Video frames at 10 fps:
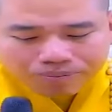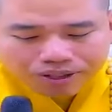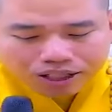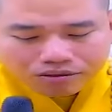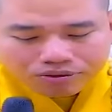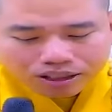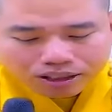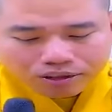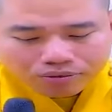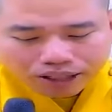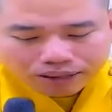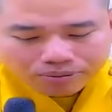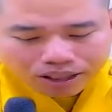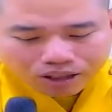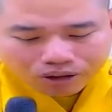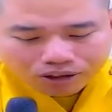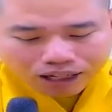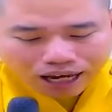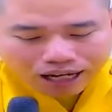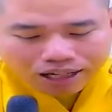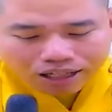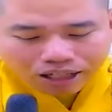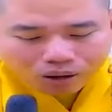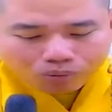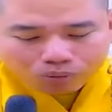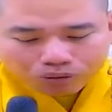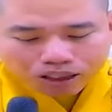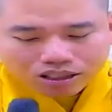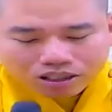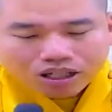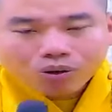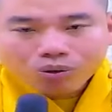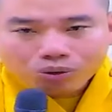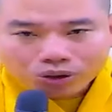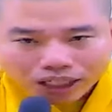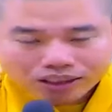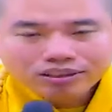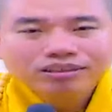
giữ vững như vậy mới gọi là lòng tin sâu sắc